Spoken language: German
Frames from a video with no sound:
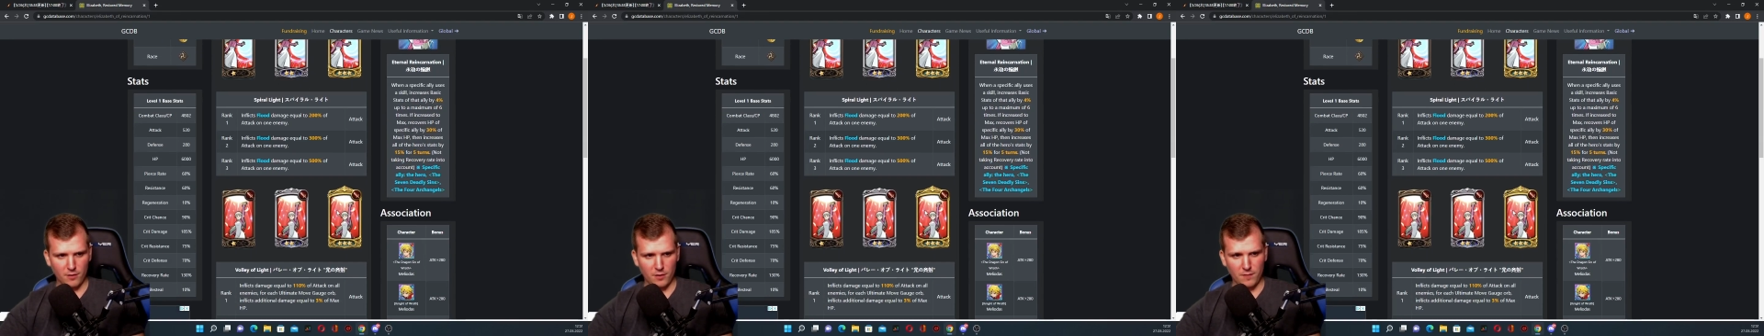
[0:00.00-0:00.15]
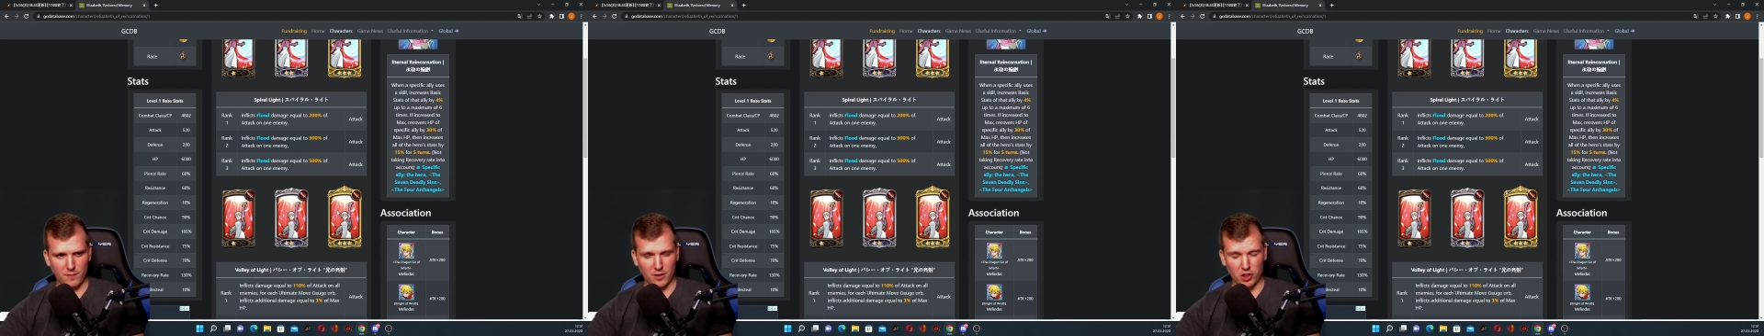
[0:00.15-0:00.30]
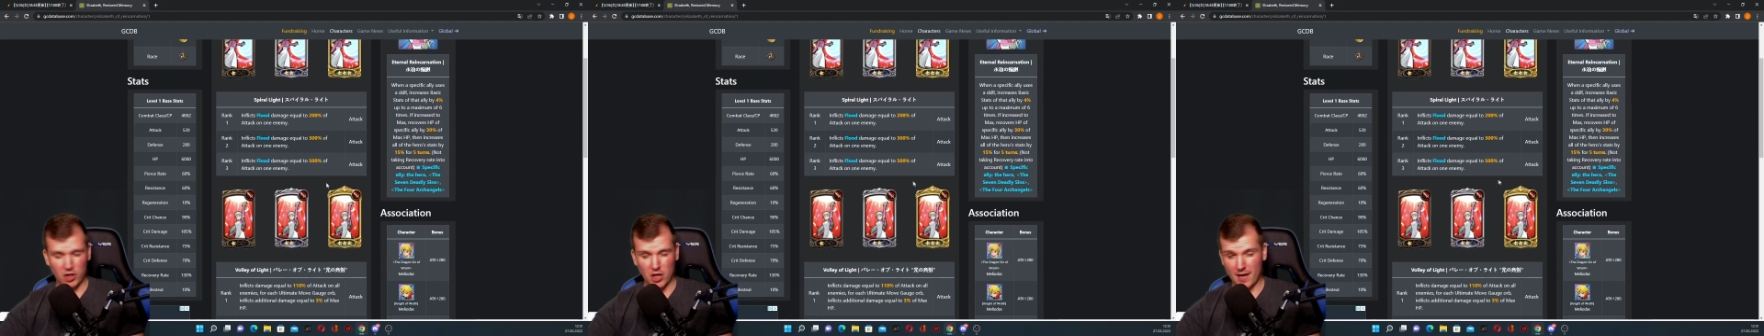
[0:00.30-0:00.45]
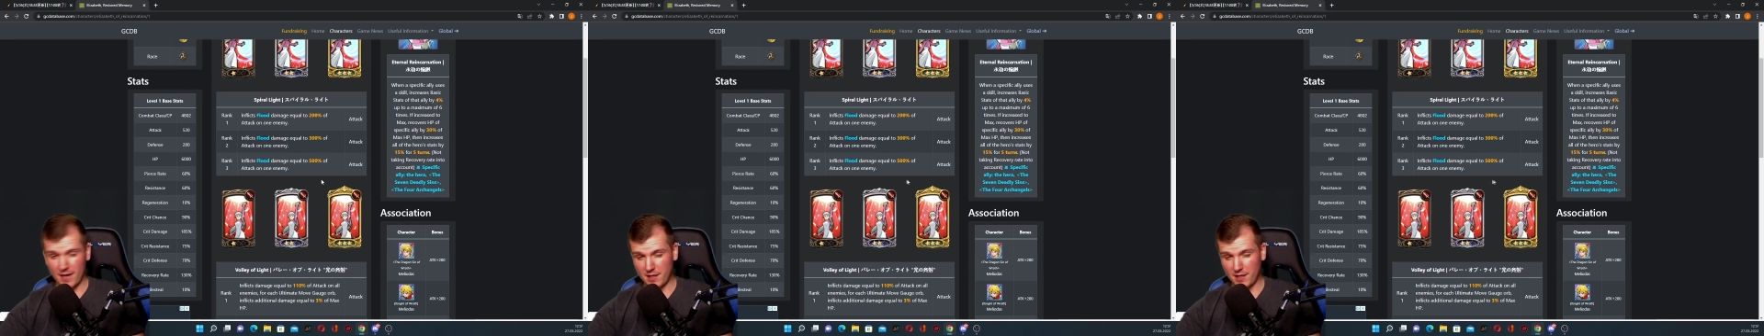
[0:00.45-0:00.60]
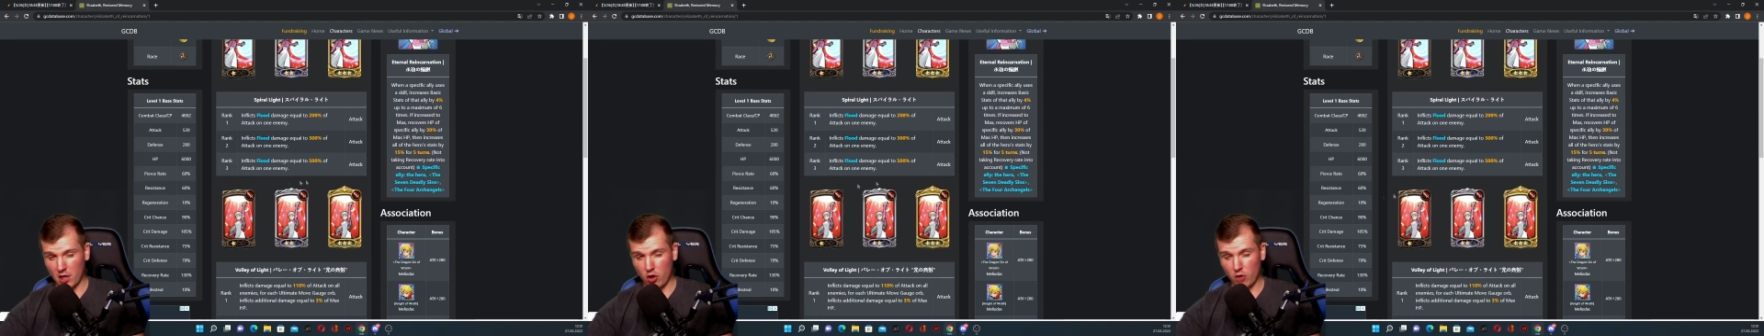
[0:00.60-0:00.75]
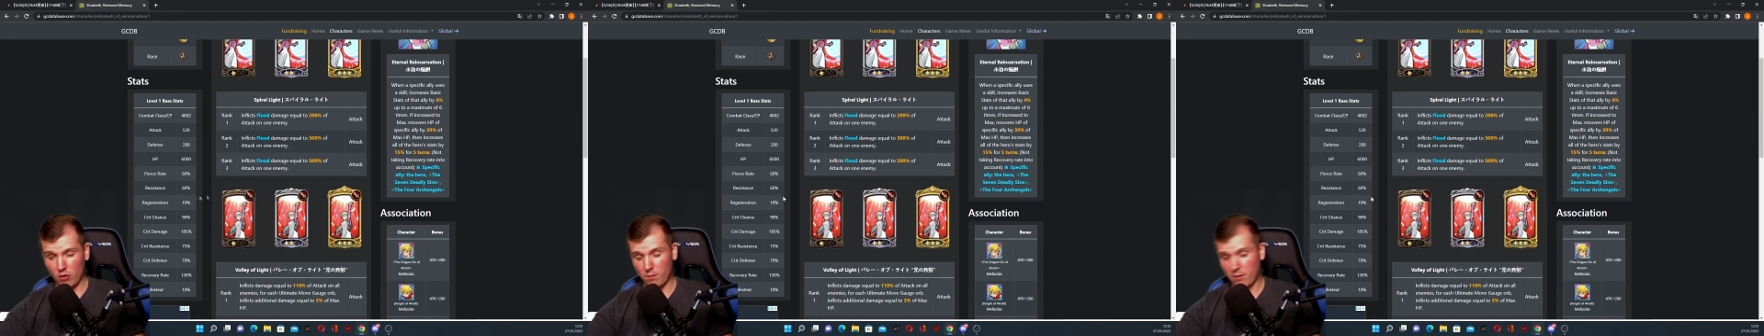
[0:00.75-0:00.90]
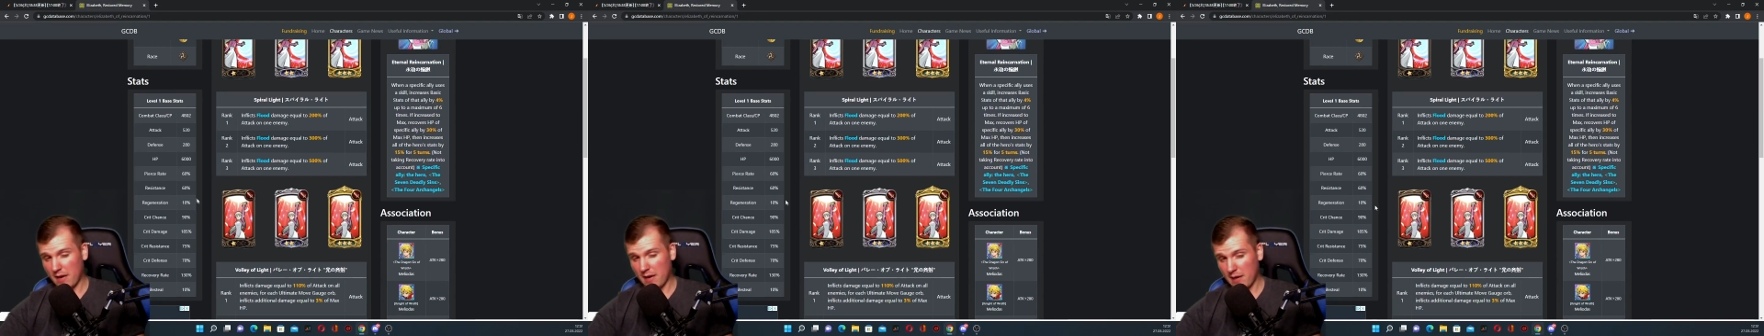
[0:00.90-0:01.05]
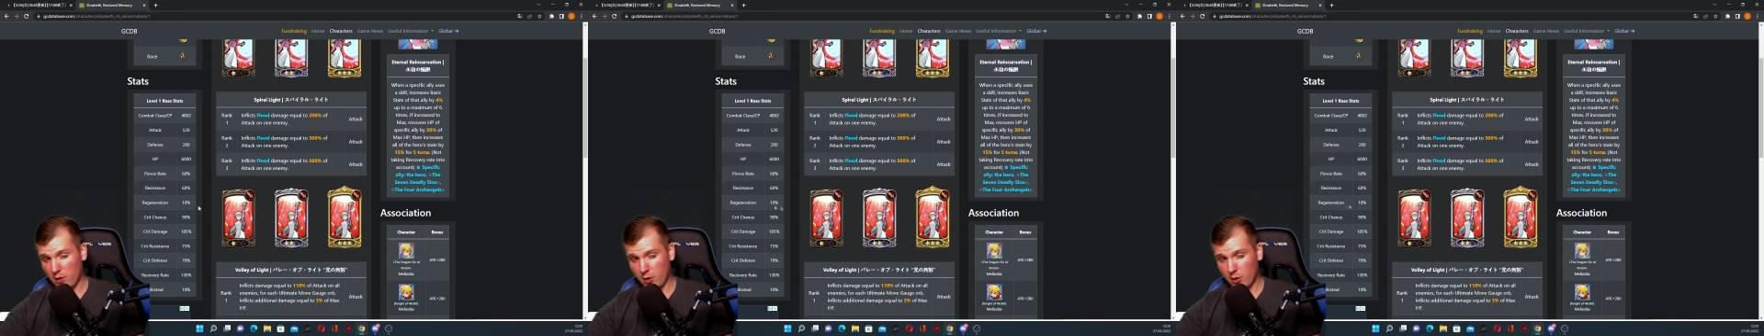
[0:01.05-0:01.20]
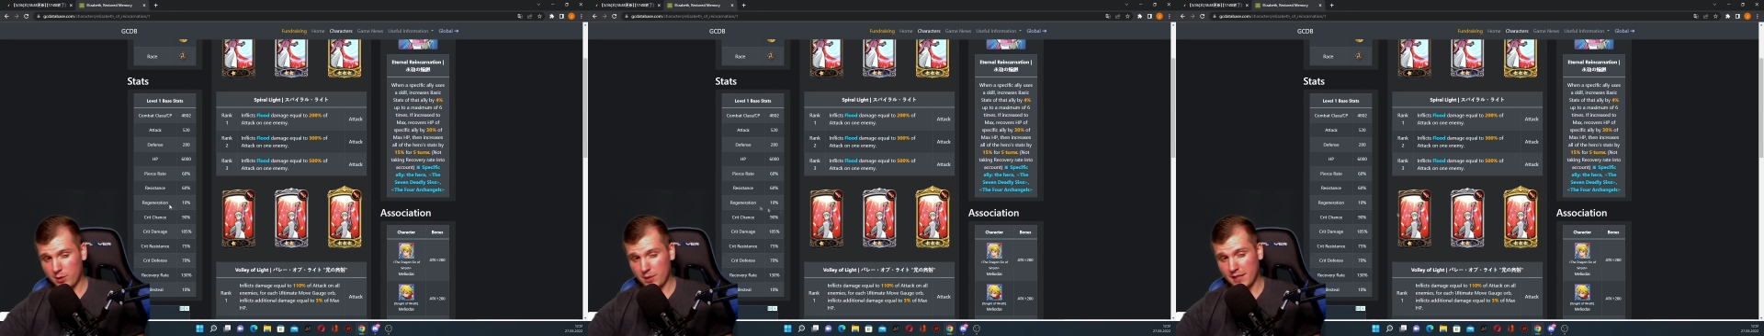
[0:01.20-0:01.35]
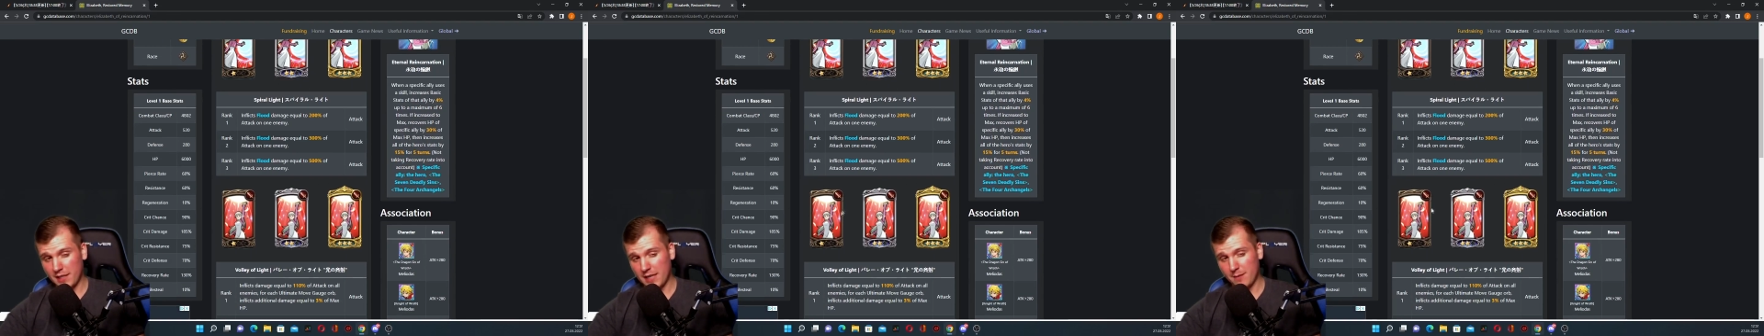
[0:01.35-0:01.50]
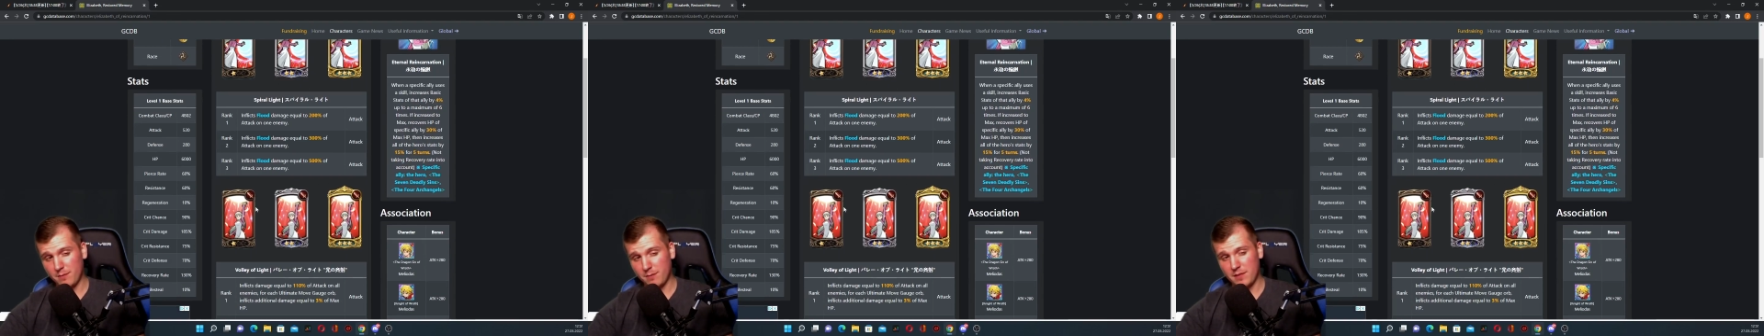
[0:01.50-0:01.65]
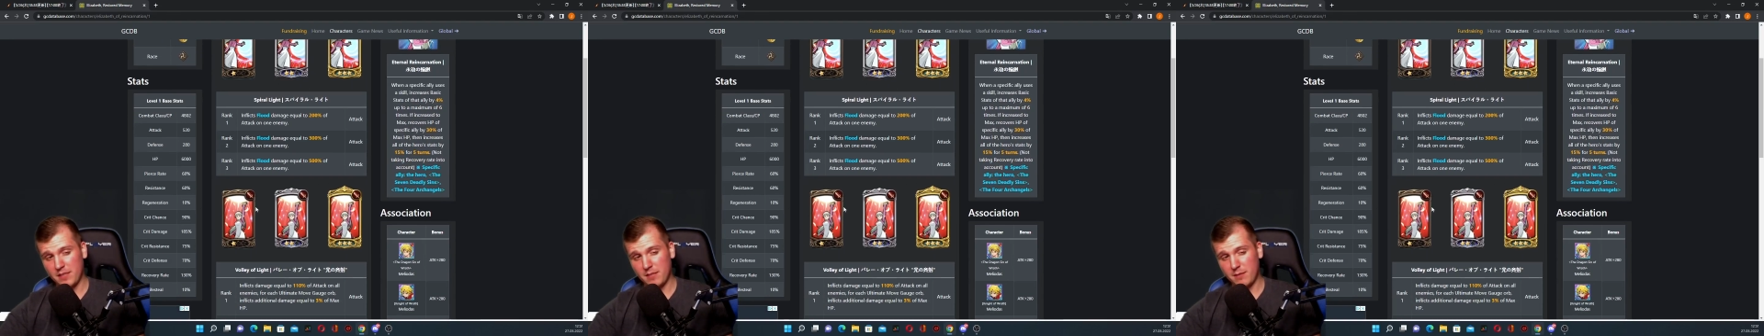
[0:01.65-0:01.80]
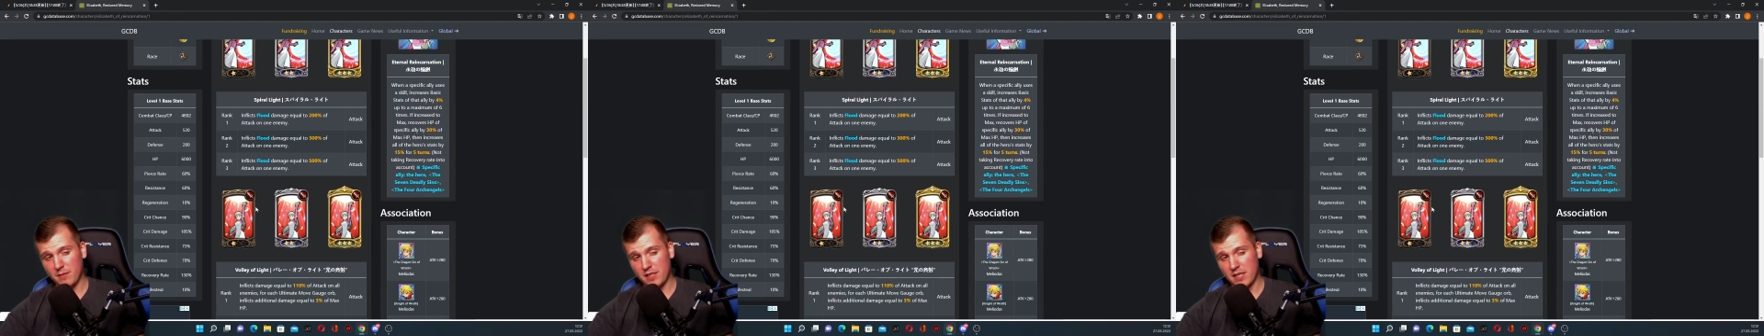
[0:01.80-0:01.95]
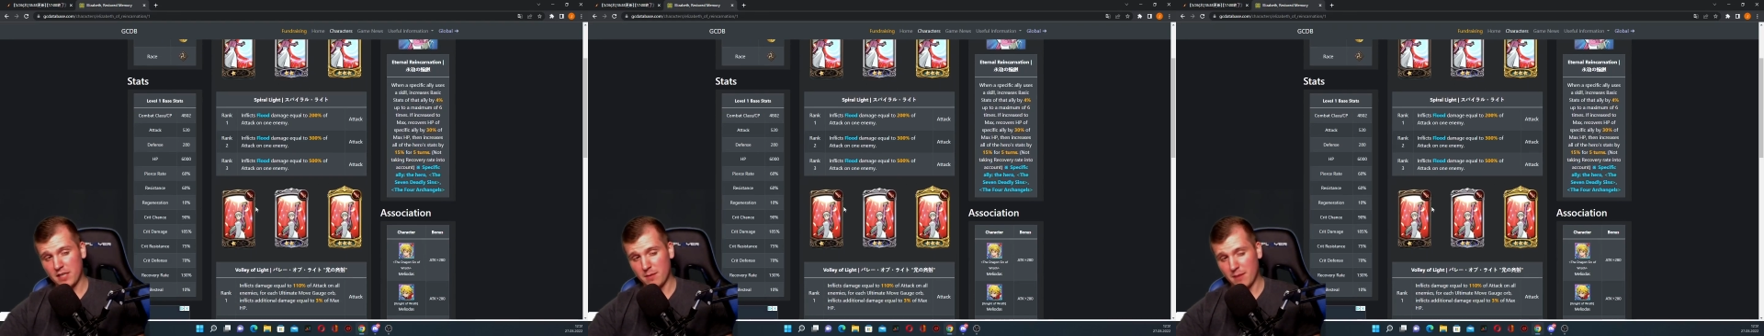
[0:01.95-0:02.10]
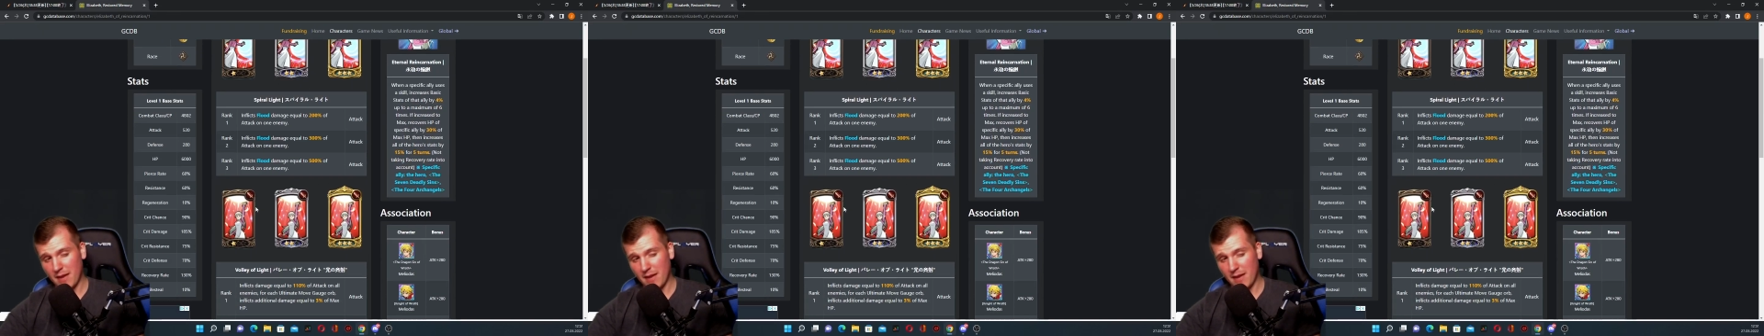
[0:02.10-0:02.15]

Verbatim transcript: Wird wahrscheinlich auch ein paar Leute geben, die mit einem